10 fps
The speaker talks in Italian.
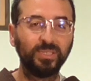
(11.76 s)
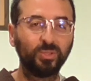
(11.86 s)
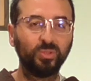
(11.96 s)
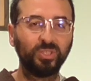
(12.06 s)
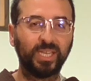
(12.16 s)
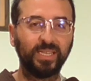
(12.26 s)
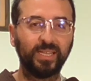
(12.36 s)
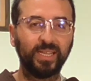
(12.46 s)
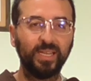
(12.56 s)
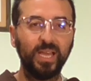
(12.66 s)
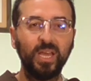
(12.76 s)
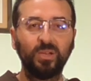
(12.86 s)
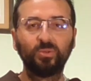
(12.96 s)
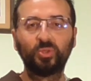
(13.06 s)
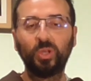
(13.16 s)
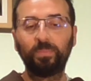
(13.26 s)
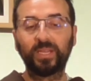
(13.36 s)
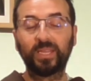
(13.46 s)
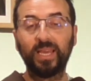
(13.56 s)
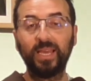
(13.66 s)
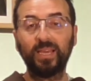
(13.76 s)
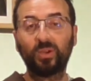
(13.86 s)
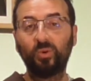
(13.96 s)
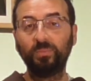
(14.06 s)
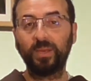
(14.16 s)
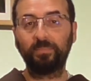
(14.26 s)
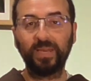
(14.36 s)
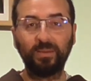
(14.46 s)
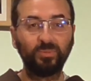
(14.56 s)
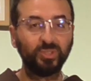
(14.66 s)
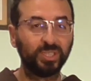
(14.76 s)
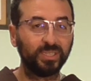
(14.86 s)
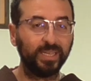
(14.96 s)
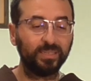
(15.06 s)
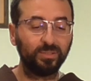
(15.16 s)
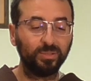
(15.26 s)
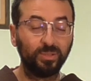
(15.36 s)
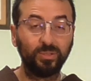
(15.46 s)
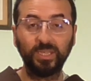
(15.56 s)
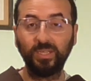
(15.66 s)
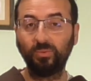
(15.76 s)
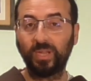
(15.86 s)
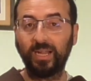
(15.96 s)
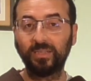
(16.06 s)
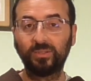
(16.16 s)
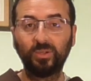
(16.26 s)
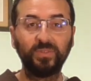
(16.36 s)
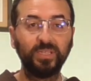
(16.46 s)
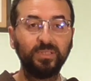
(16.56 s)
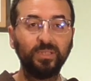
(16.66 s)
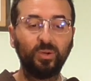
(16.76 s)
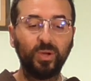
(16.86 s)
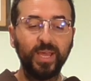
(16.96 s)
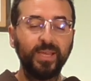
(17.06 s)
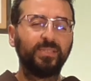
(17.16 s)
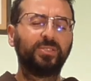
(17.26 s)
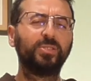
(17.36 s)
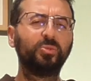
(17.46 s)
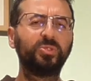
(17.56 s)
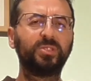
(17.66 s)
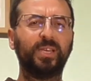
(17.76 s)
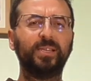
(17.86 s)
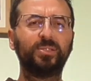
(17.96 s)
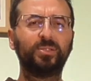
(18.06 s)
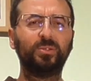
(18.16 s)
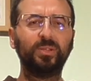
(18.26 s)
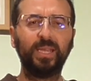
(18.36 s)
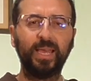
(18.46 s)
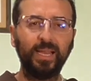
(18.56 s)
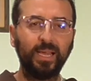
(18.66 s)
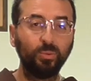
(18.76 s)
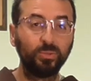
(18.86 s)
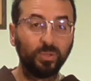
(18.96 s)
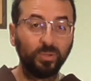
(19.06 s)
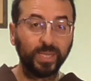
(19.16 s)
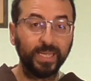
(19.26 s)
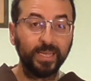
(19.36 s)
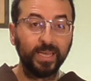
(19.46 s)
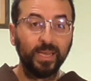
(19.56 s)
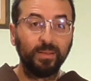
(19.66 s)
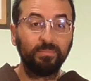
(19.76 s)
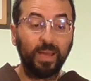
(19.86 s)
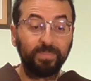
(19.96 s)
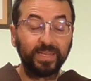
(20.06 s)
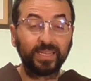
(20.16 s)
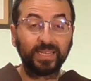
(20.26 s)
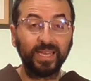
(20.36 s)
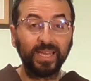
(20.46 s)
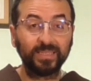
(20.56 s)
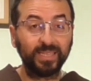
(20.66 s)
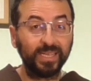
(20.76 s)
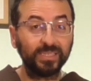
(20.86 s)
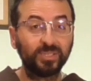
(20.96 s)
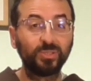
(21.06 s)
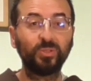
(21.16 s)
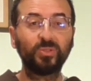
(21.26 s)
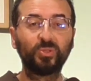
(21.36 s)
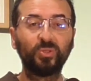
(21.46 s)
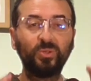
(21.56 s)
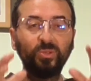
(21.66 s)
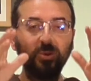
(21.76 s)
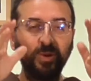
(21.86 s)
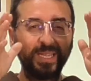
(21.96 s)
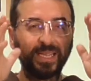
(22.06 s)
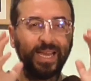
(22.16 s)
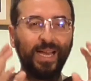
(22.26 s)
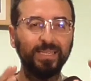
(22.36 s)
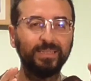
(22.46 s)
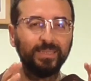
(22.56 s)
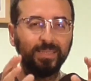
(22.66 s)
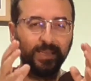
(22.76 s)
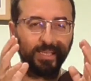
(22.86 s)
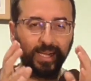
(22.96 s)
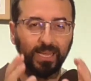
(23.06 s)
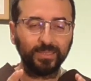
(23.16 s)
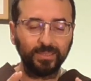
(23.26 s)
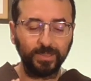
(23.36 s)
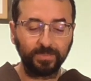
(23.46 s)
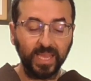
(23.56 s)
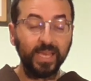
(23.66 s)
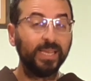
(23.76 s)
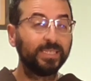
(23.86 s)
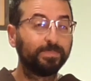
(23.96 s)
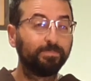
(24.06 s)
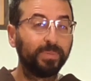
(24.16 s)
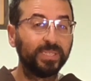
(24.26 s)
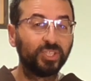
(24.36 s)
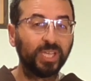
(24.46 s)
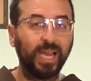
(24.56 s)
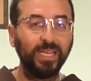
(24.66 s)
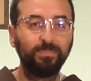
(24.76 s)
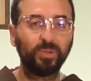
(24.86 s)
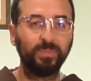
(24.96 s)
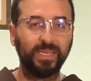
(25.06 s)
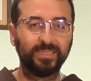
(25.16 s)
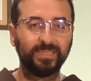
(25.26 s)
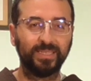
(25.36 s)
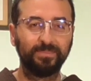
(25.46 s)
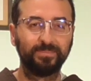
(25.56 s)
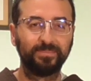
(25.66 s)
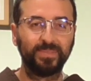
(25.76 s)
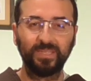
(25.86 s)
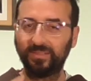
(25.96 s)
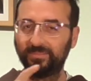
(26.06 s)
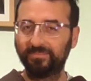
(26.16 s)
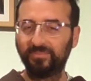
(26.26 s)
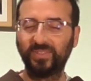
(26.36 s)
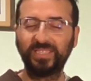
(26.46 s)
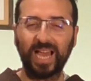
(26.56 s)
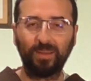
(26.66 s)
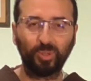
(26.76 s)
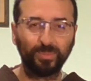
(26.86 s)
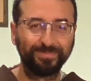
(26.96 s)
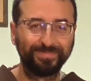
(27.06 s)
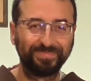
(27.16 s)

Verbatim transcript: nel suo genere, non solo perché, come abbiamo già detto in un altro video, Gesù stesso ne è l'autore, ma perché adesso sono legate delle grandi e speciali promesse. Vediamo.